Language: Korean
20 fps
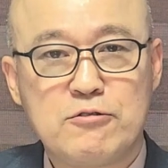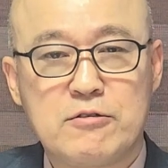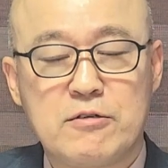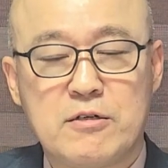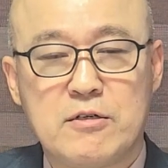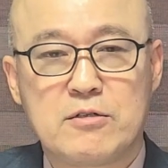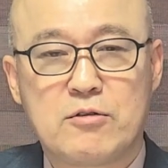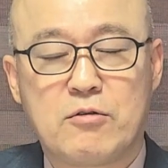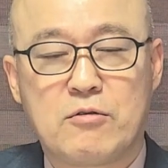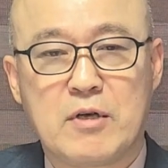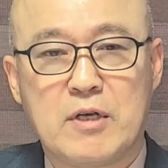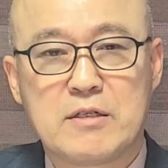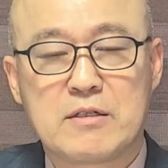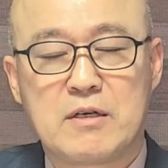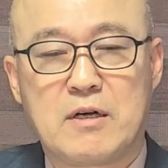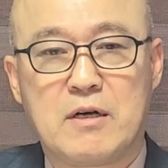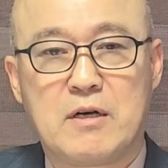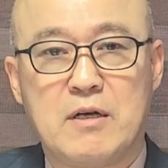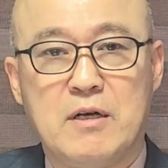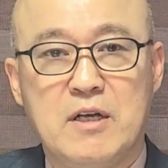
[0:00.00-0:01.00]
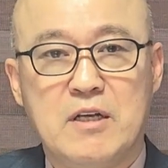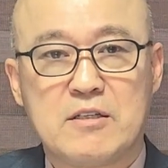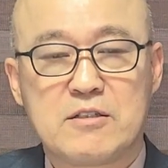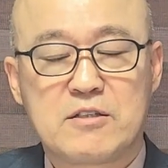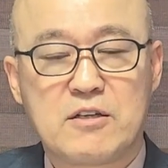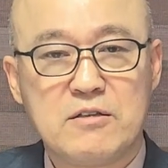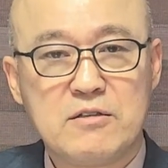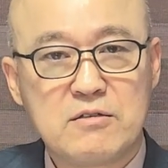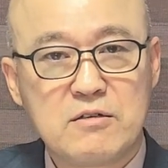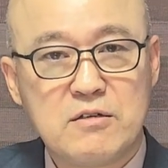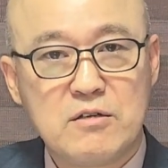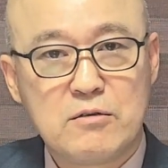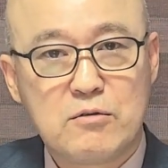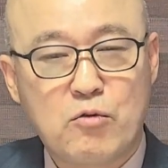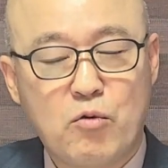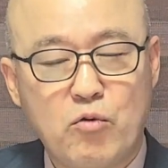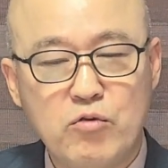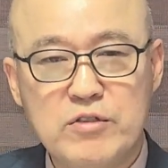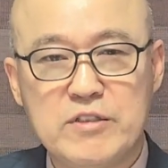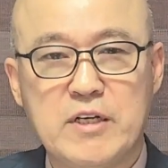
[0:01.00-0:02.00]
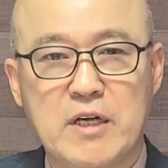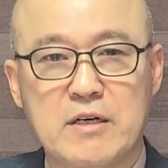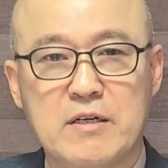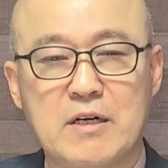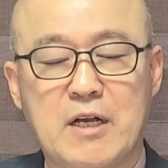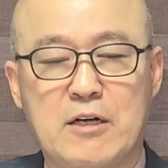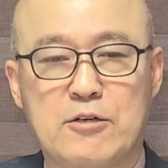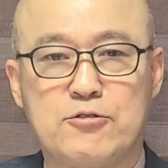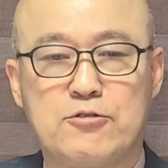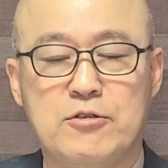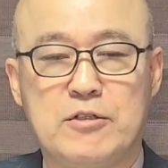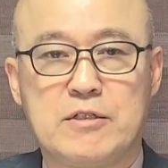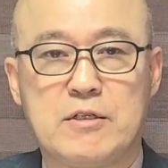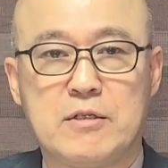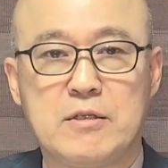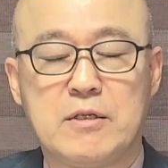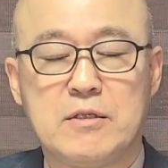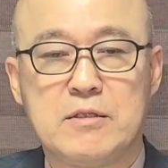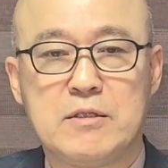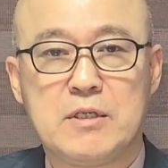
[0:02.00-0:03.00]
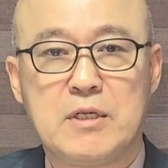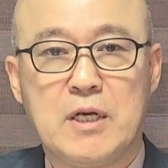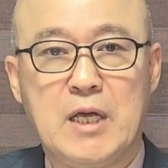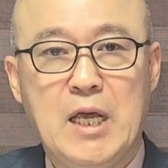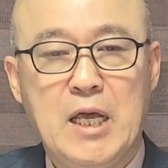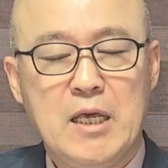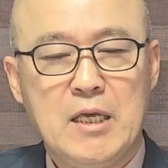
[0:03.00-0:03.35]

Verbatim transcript: 가짜뉴스를 통해서 선거 공작을 할 수 있었는지